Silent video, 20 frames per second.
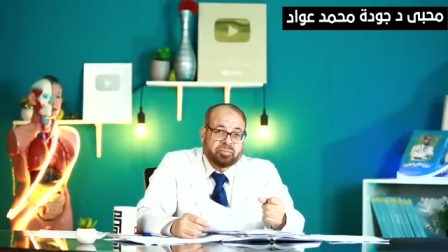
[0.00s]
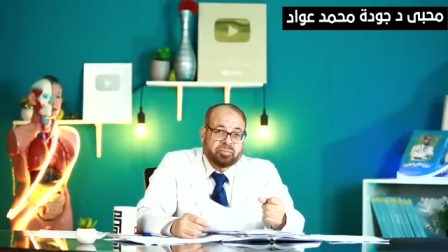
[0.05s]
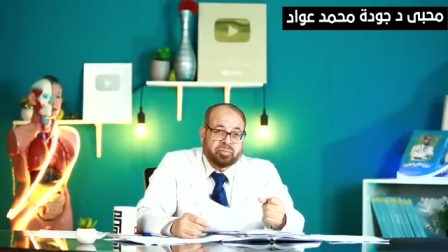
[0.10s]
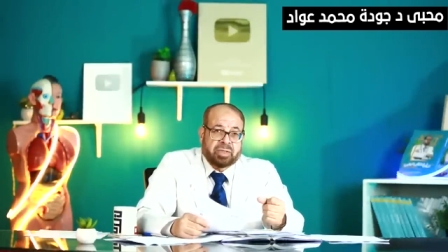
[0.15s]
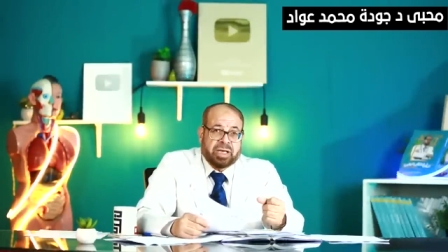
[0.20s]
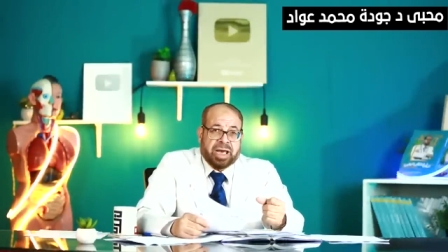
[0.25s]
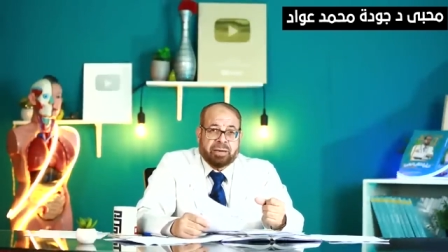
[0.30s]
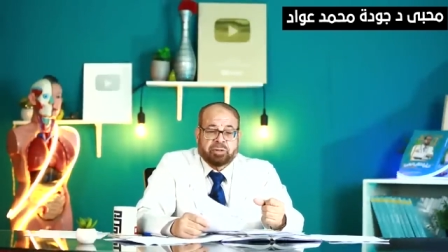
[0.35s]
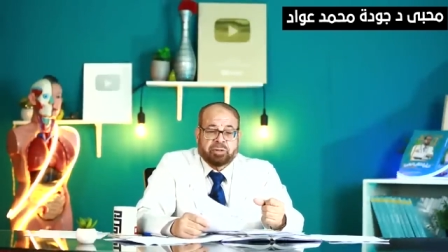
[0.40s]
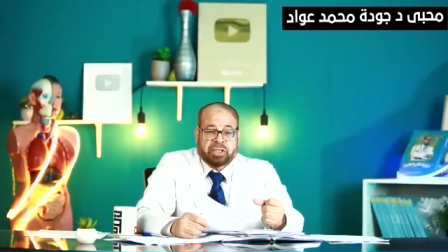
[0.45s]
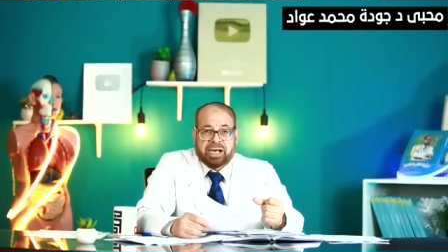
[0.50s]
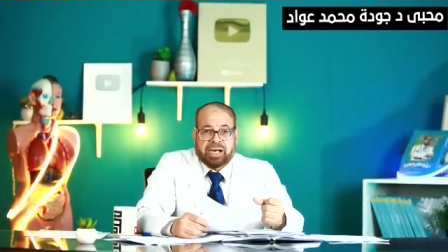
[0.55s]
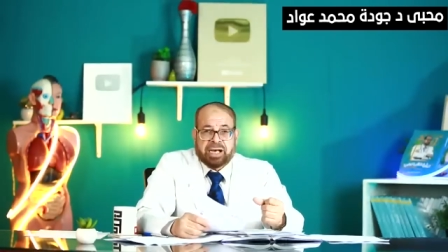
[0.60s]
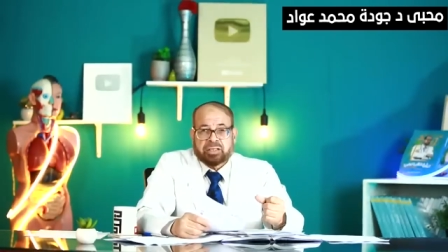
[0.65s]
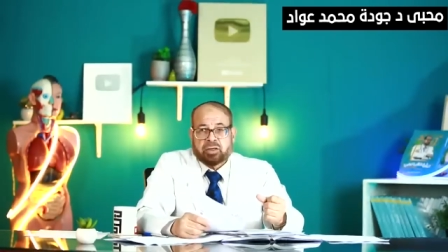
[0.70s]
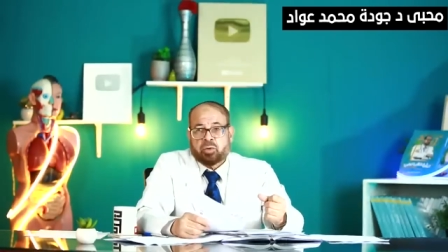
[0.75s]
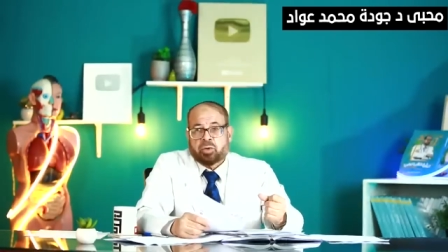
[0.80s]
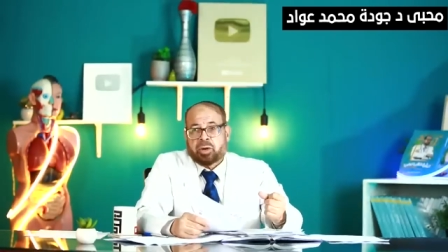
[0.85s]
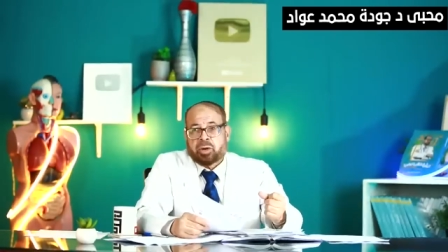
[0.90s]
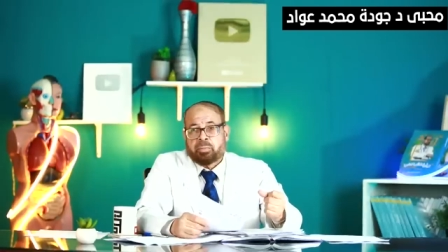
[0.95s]
يعني مش عايز
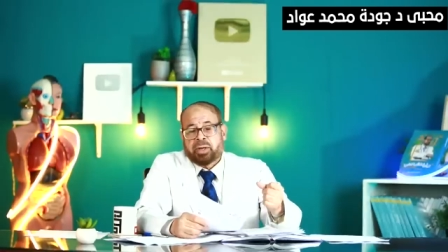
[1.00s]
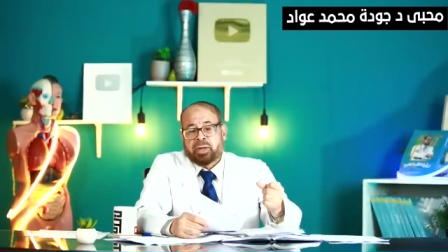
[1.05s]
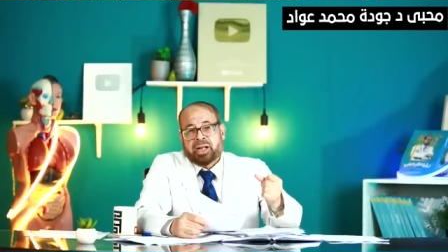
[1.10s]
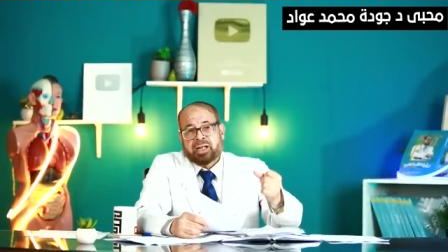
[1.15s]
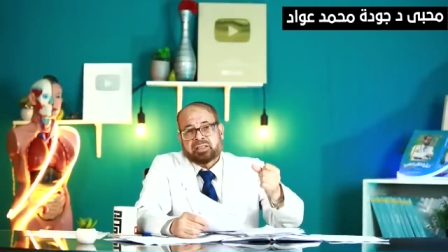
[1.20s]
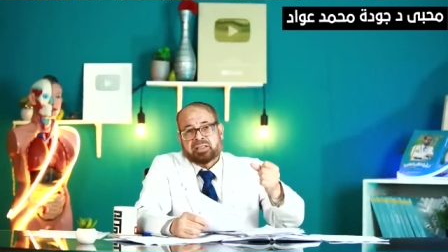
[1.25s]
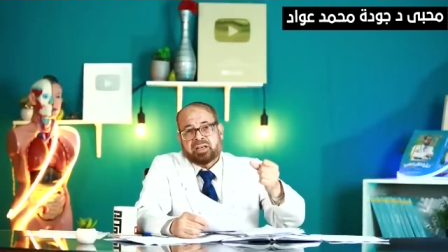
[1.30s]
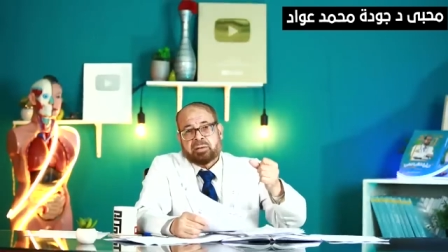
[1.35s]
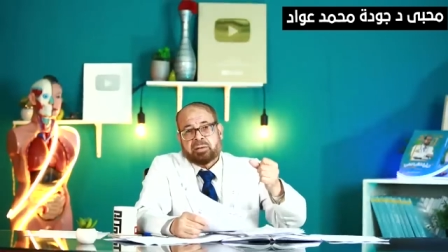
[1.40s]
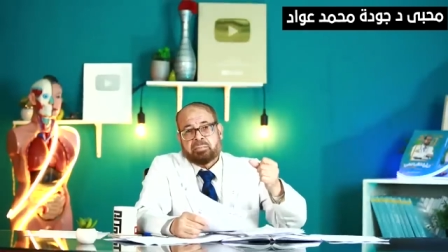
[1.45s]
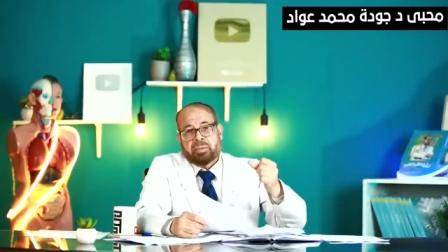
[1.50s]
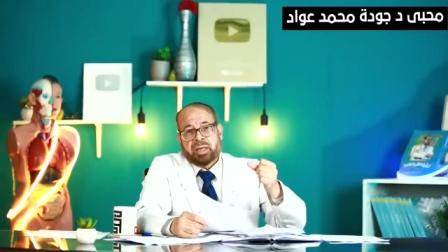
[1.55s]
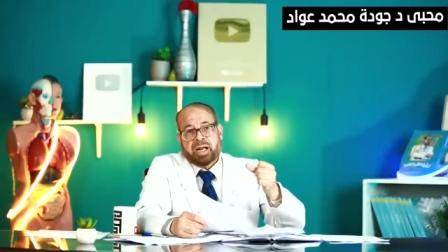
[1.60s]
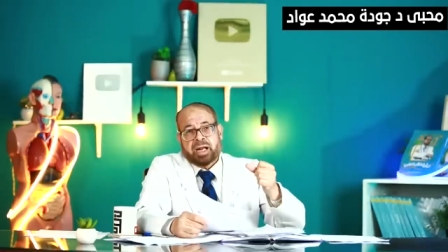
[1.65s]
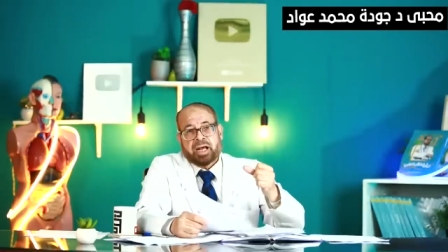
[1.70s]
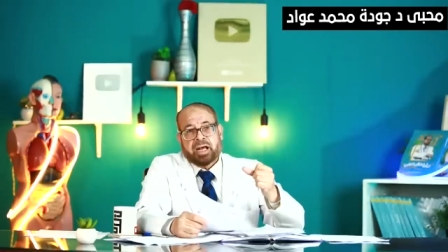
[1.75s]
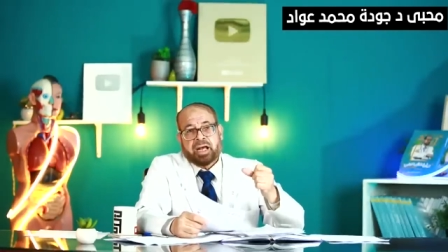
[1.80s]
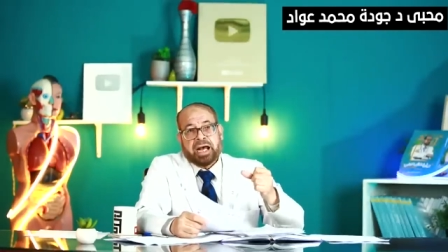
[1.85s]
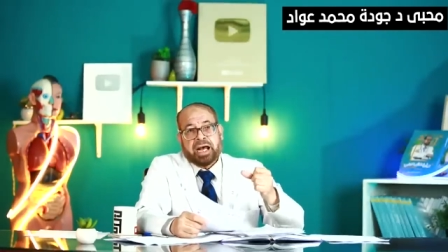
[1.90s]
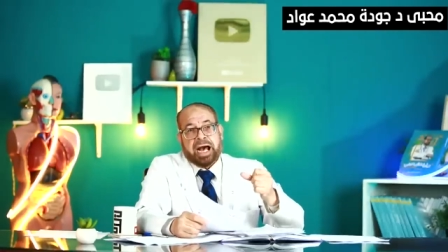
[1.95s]
أقول ربنا ينتقم
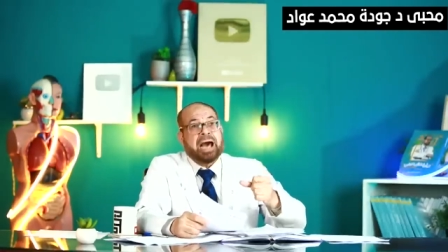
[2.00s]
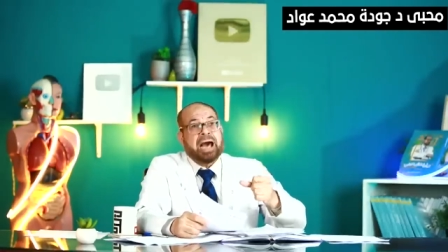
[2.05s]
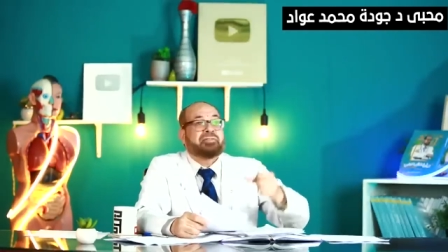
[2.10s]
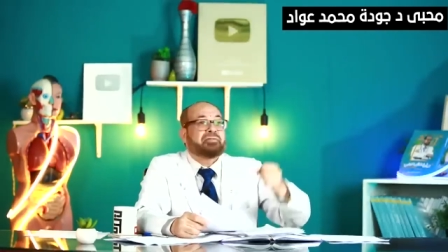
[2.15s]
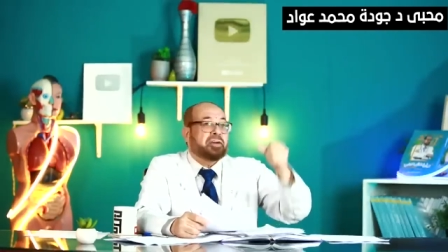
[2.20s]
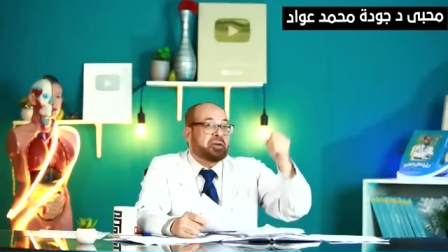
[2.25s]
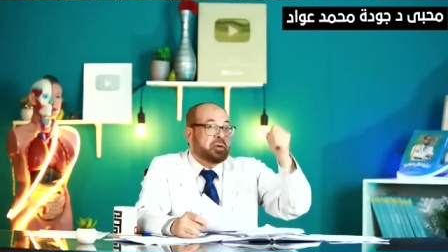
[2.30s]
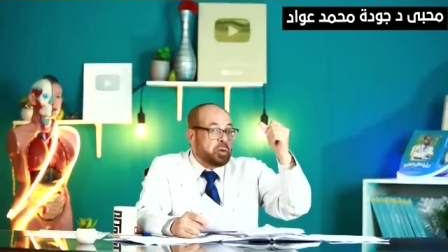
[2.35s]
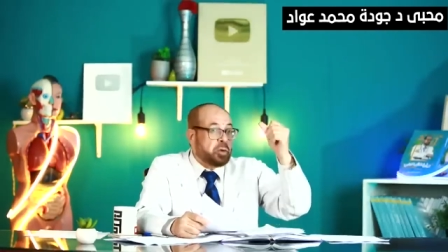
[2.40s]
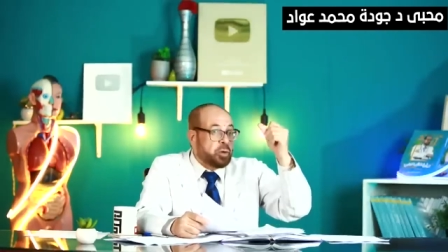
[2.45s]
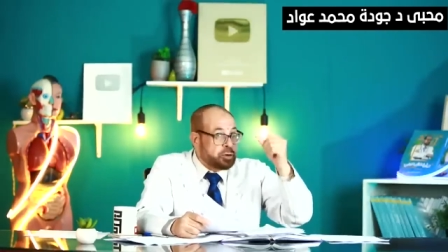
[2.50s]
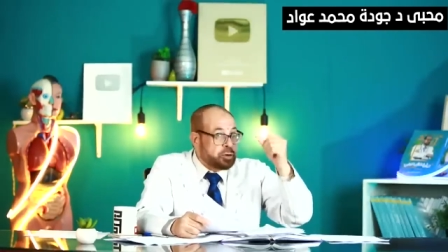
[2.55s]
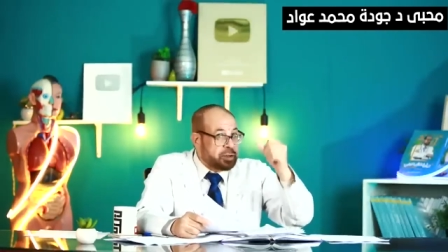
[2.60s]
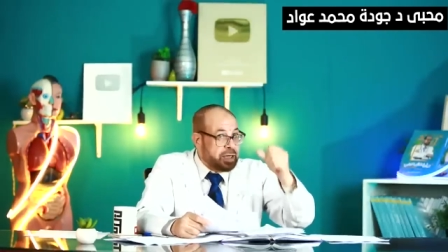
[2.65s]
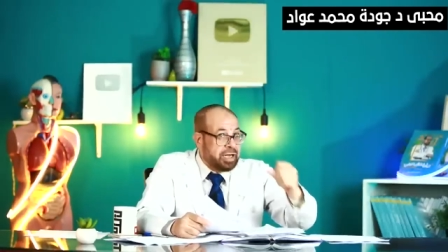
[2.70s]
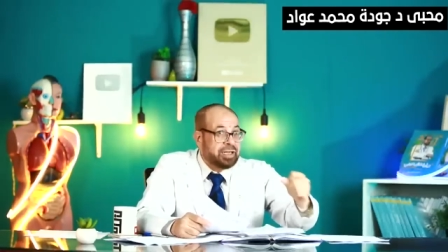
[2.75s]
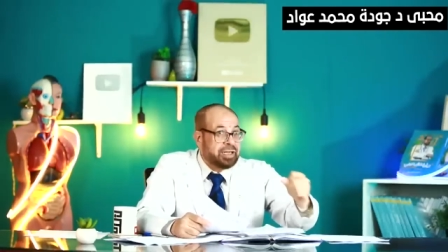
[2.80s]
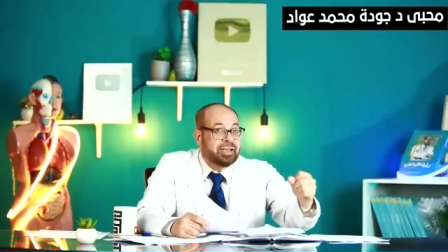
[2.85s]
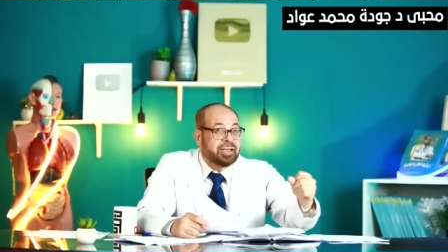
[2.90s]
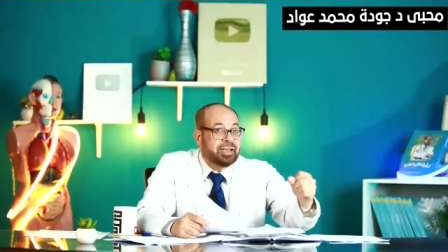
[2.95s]
منها عارفة إن
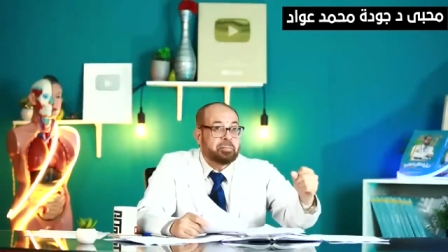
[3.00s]
جوزها